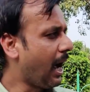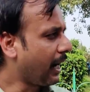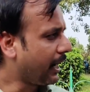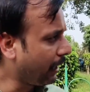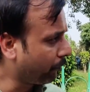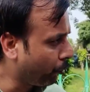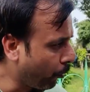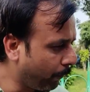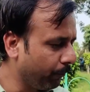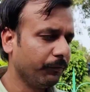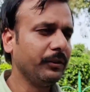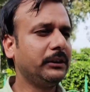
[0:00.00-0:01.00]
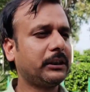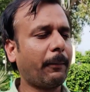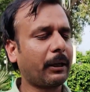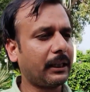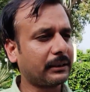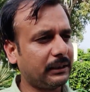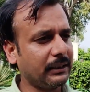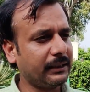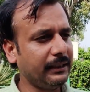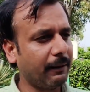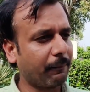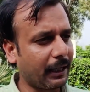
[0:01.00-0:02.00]
अगर वो जबरदस्ती
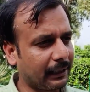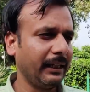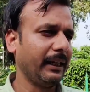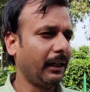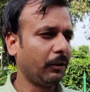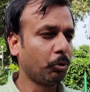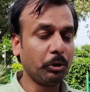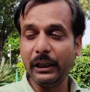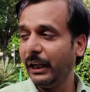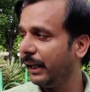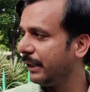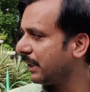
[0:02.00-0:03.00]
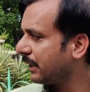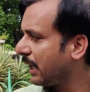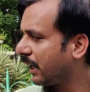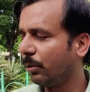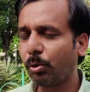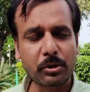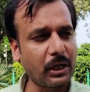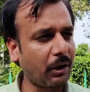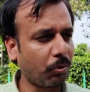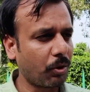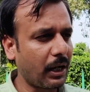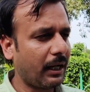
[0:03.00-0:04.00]
सीएम रहते हैं तो दिल्ली की जनता का
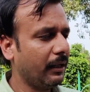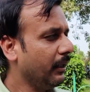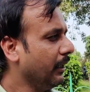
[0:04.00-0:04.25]
नुकसान होगा